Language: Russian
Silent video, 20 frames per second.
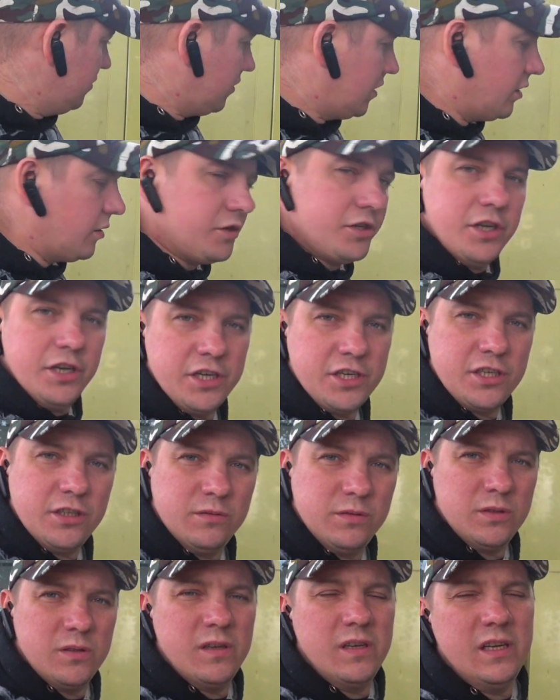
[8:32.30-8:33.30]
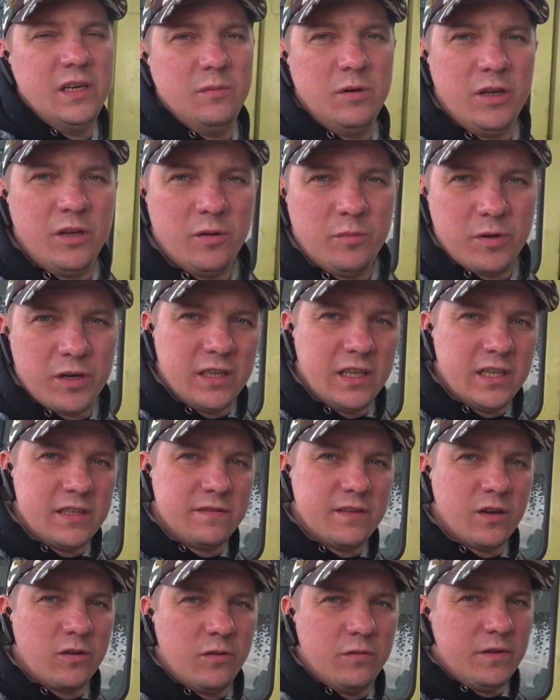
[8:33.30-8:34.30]
Короче, решил все. Либо ее продать
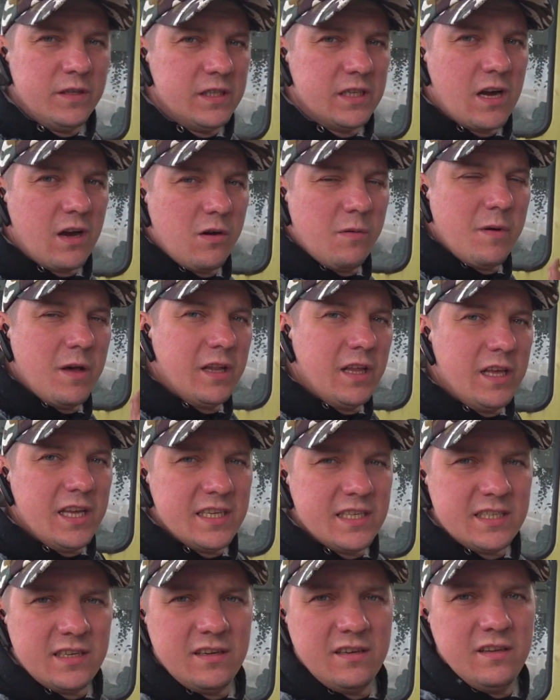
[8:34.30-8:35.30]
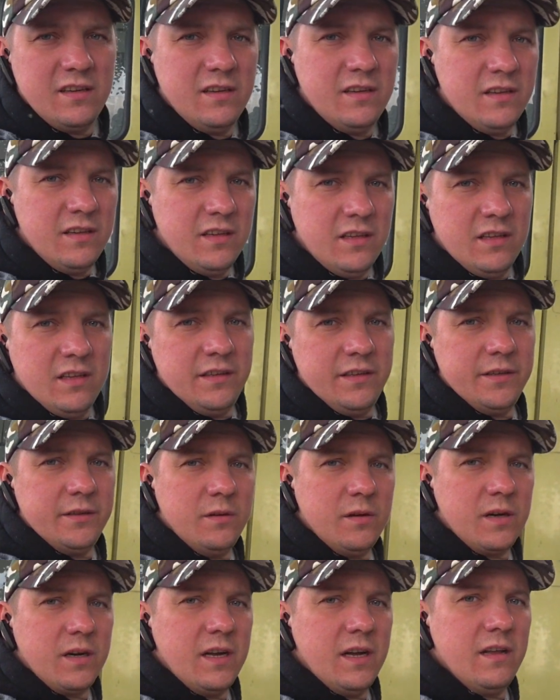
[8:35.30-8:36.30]
в таком виде, каком она есть,
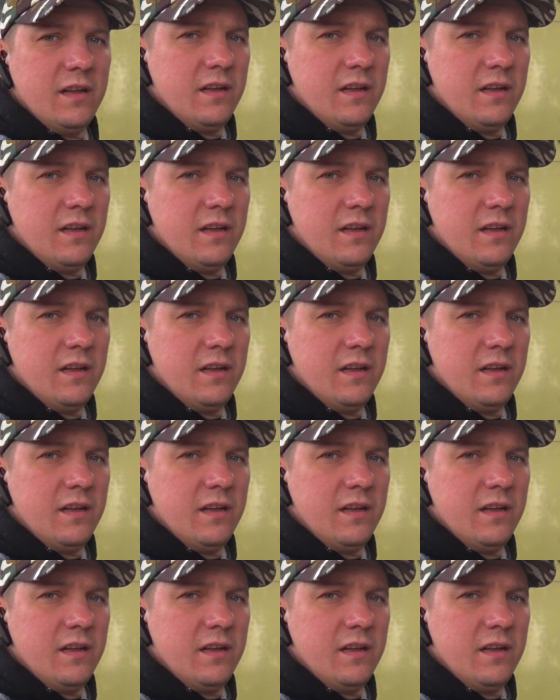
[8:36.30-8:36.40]
недорого,